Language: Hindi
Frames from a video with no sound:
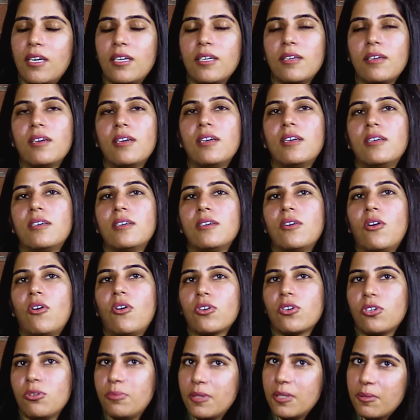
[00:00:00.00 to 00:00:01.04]
हाँ,
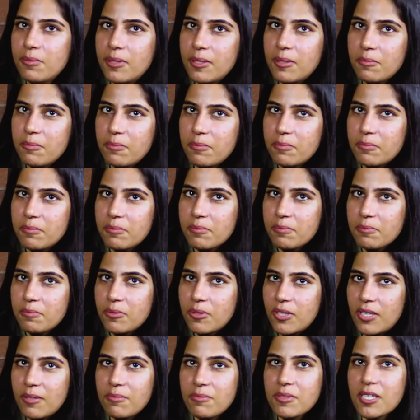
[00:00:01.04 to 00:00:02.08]
अक्टूबर में
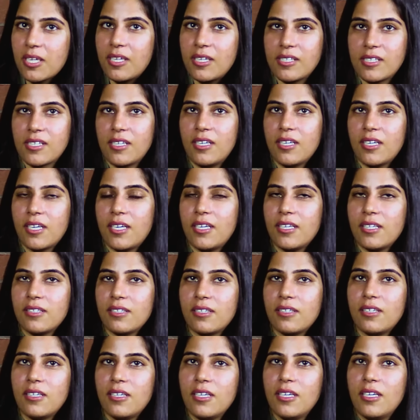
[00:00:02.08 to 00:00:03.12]
प्रीलिम्स का रिजल्ट आया
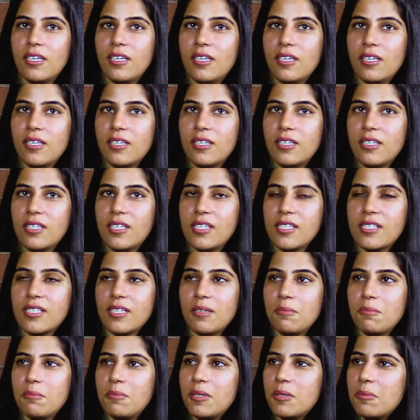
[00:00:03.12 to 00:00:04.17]
था
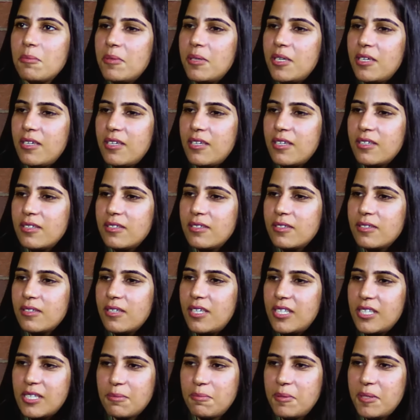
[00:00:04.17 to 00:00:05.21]
दिसंबर में
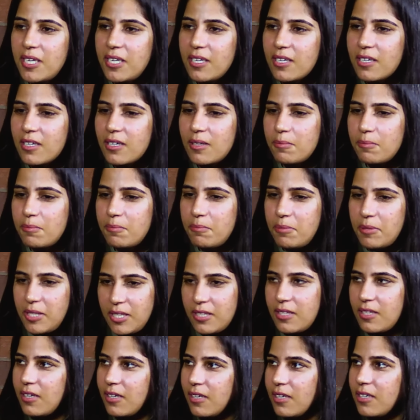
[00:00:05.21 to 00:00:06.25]
एस का
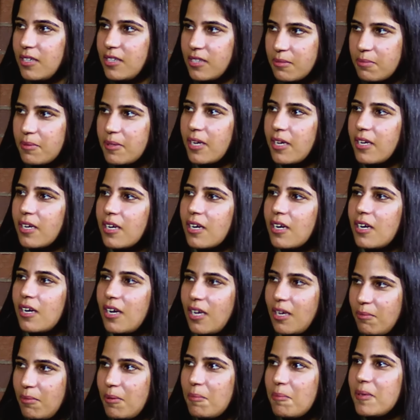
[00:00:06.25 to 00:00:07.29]
प्री था एस हाँ का
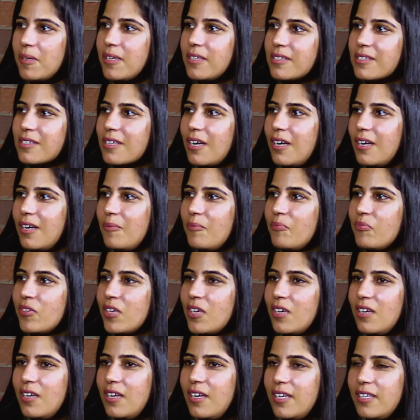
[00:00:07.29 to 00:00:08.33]
आई का
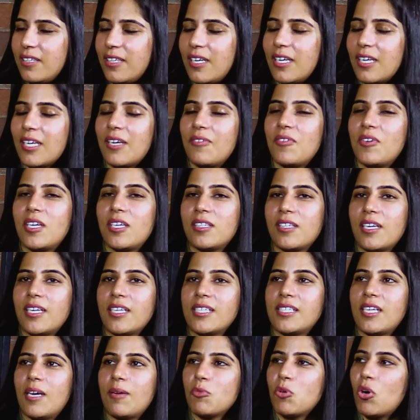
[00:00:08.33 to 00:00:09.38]
एंड देन आई गिव अनदर
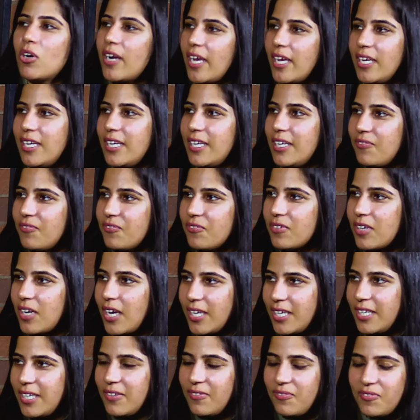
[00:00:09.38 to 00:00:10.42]
एग्जाम कॉल्ड
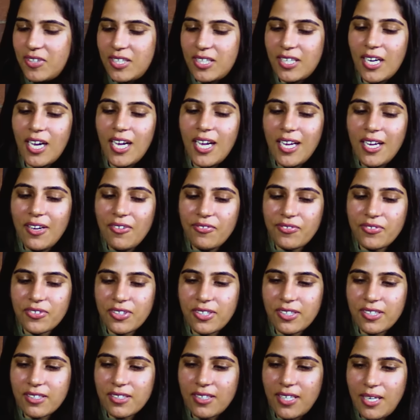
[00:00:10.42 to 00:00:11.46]
आई
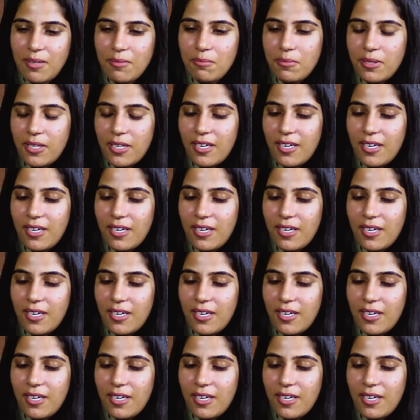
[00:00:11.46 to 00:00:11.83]
फॉर एम